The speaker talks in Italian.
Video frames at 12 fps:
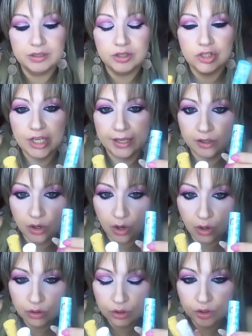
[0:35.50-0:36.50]
c'è
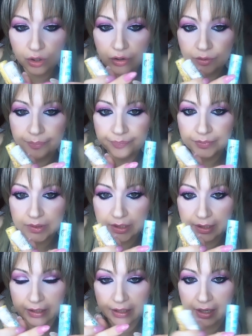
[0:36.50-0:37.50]
cocco, che
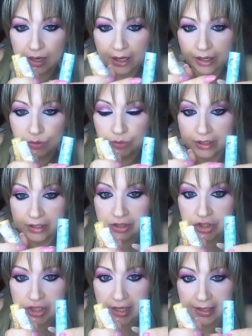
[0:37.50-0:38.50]
ha una
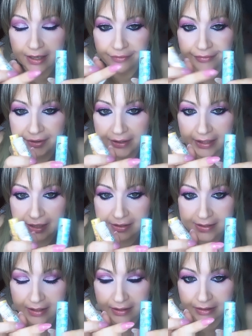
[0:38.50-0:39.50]
leggera fragranza
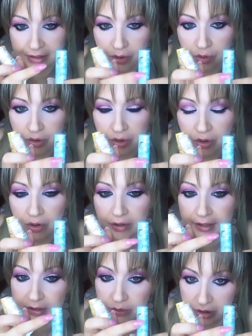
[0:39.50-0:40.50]
di cocco e
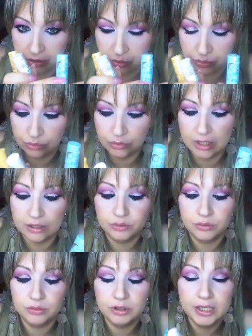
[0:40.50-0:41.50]
non è colorato.
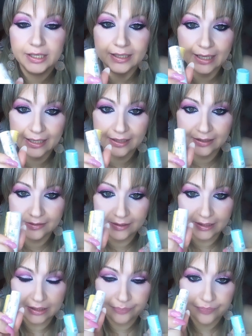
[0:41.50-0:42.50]
Carité
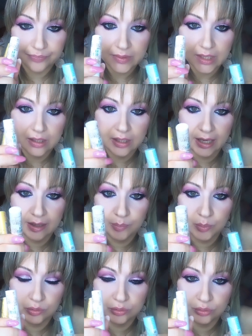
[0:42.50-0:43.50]
è
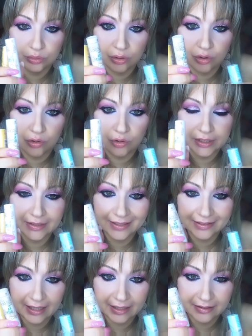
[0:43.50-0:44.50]
molto
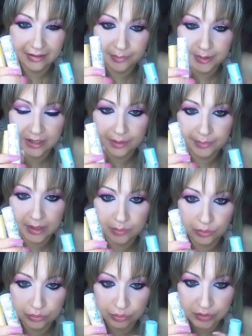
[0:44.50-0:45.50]
idratante per labbra molto
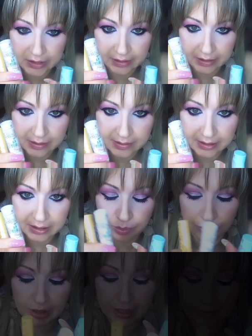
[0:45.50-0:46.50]
secche e
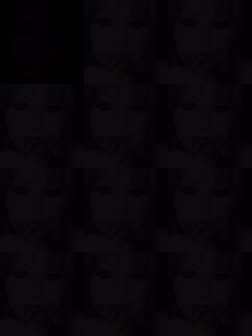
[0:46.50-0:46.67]
scripolate.